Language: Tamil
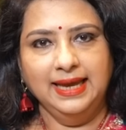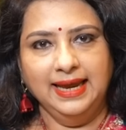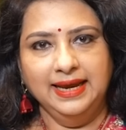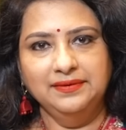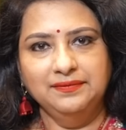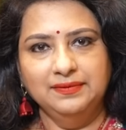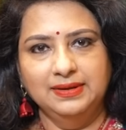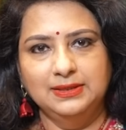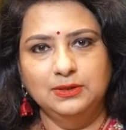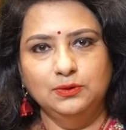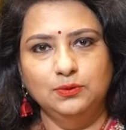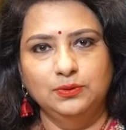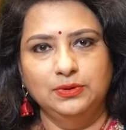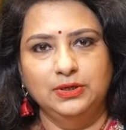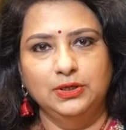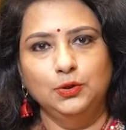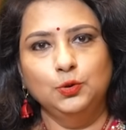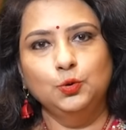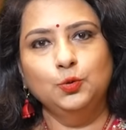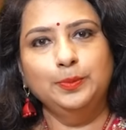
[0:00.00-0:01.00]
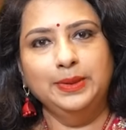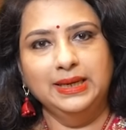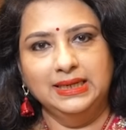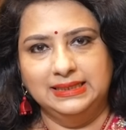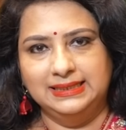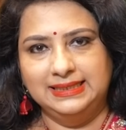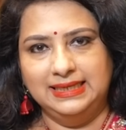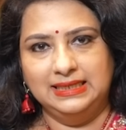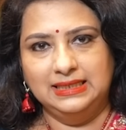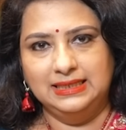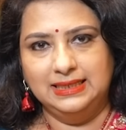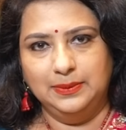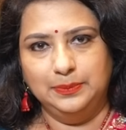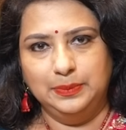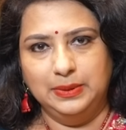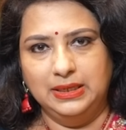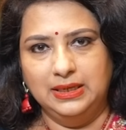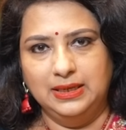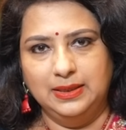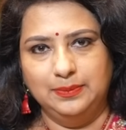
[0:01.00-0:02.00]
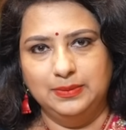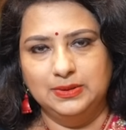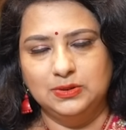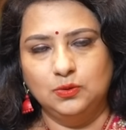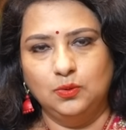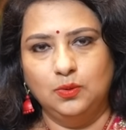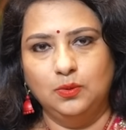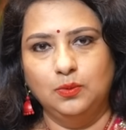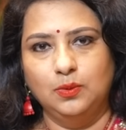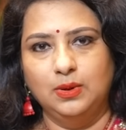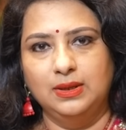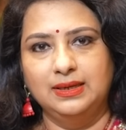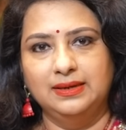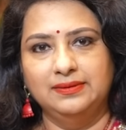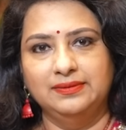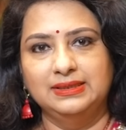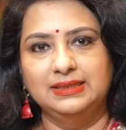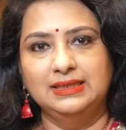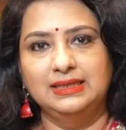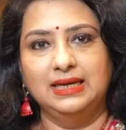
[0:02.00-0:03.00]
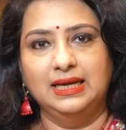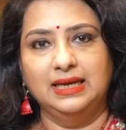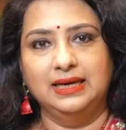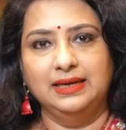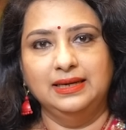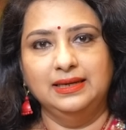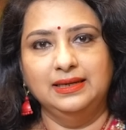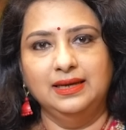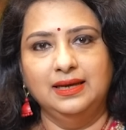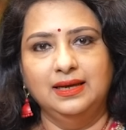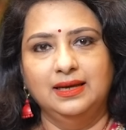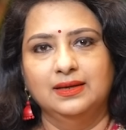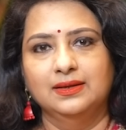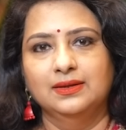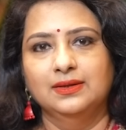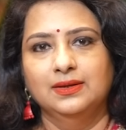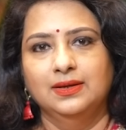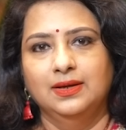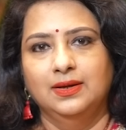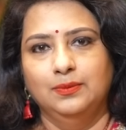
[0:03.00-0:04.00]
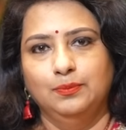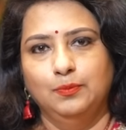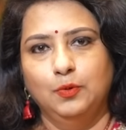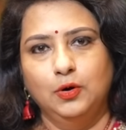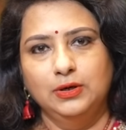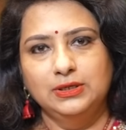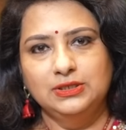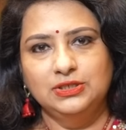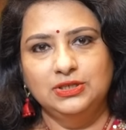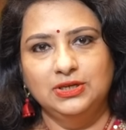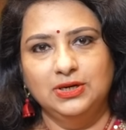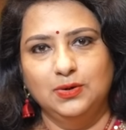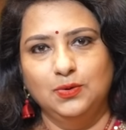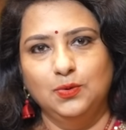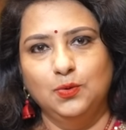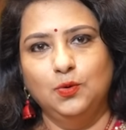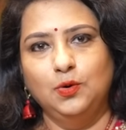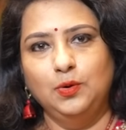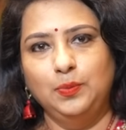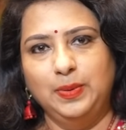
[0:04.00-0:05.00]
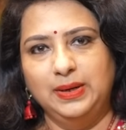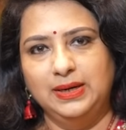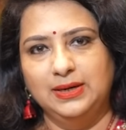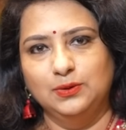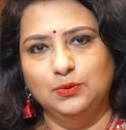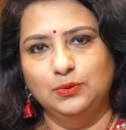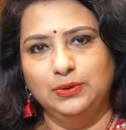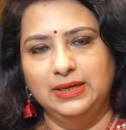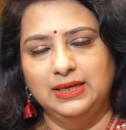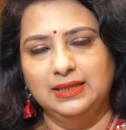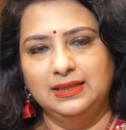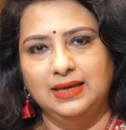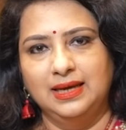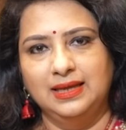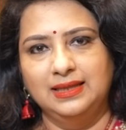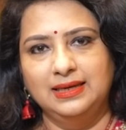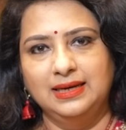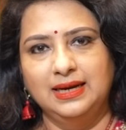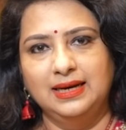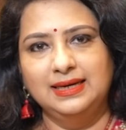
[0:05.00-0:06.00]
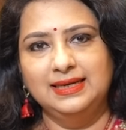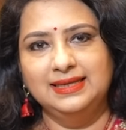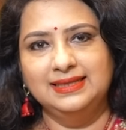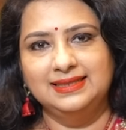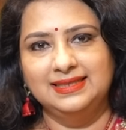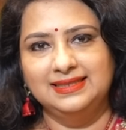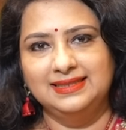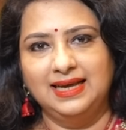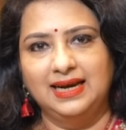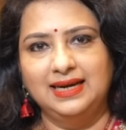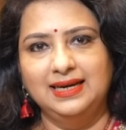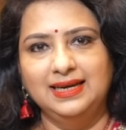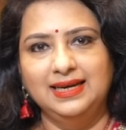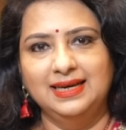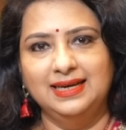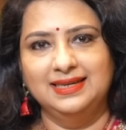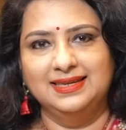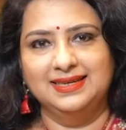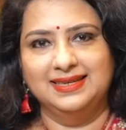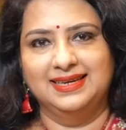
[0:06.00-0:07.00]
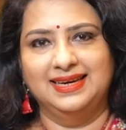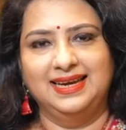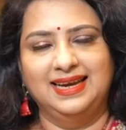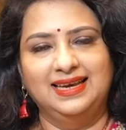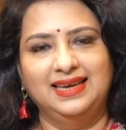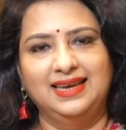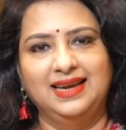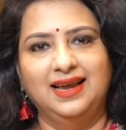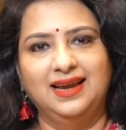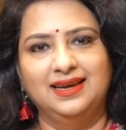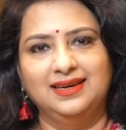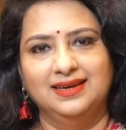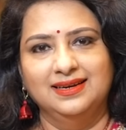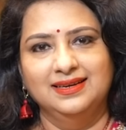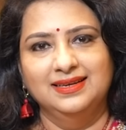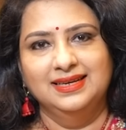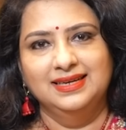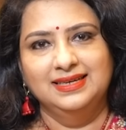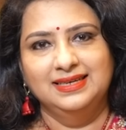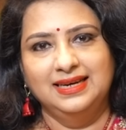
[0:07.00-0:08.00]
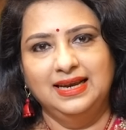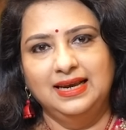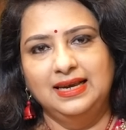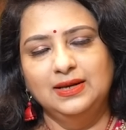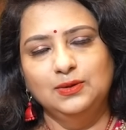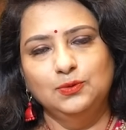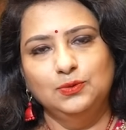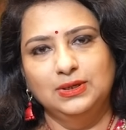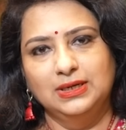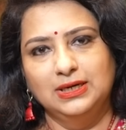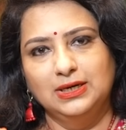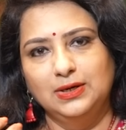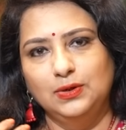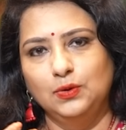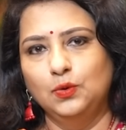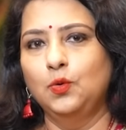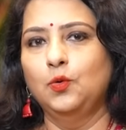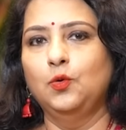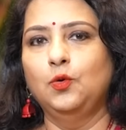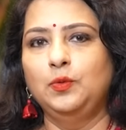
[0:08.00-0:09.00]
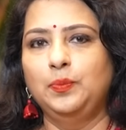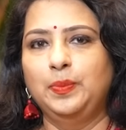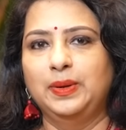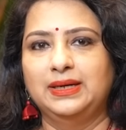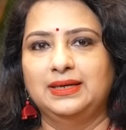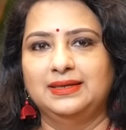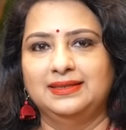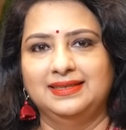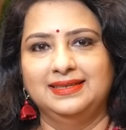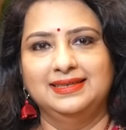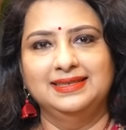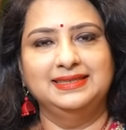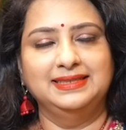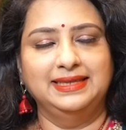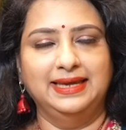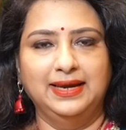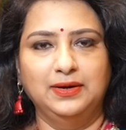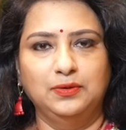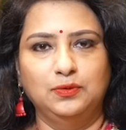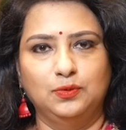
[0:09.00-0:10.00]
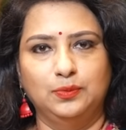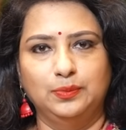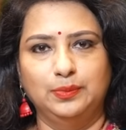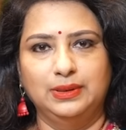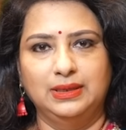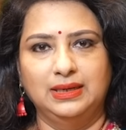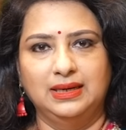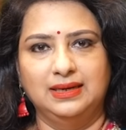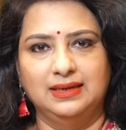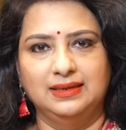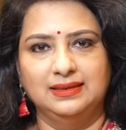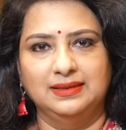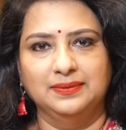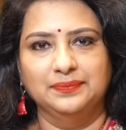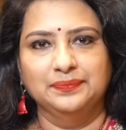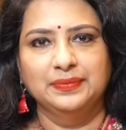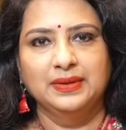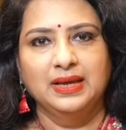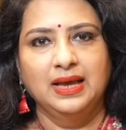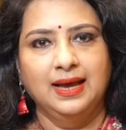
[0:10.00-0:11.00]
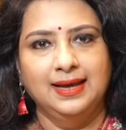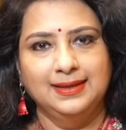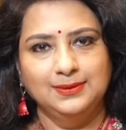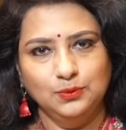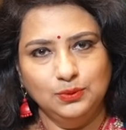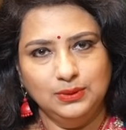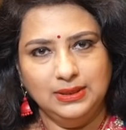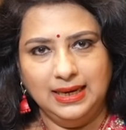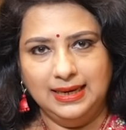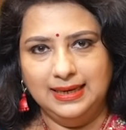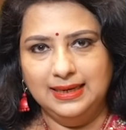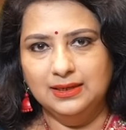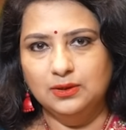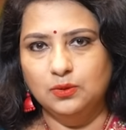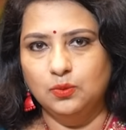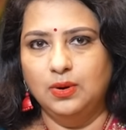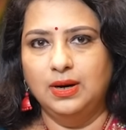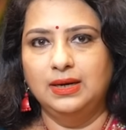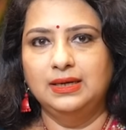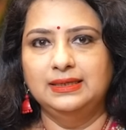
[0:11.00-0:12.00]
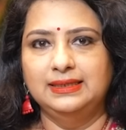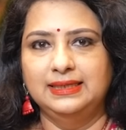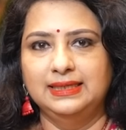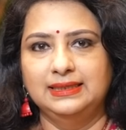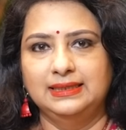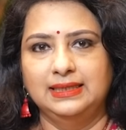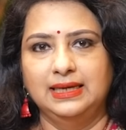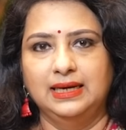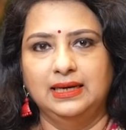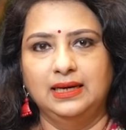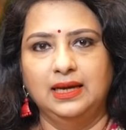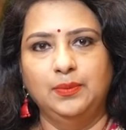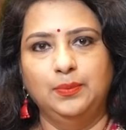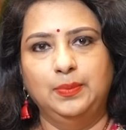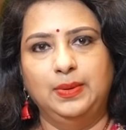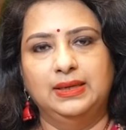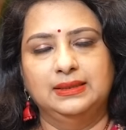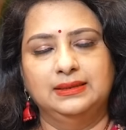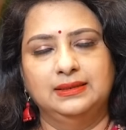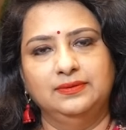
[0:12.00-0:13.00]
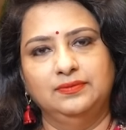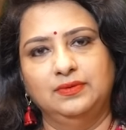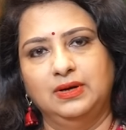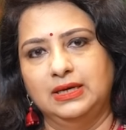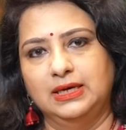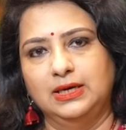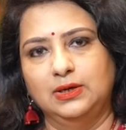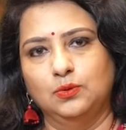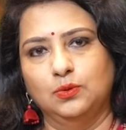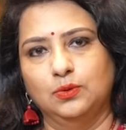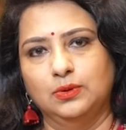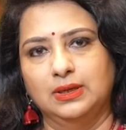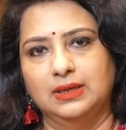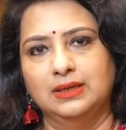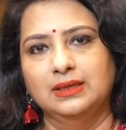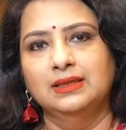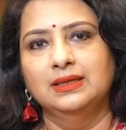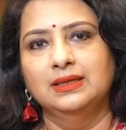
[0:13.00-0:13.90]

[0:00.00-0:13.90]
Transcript: தேன் வந்து ஒரு ஹியூமெக்டென்ட் அப்படின்னு நம்ம சொல்லுவோம் அதில் வந்து நிறையா மாய்ஸ்சரை ஹோல்ட் பண்ணக்கூடியது அதனால் இந்த தண்ணியில் இருக்கிற எல்லா நல்ல குணங்களையும் ஹோல்ட் பண்ணுறதுக்கு தேன் ரொம்ப நல்லது அதுவும் நல்ல குவாலிட்டி தேனாக பார்த்து வாங்கிக்கோங்க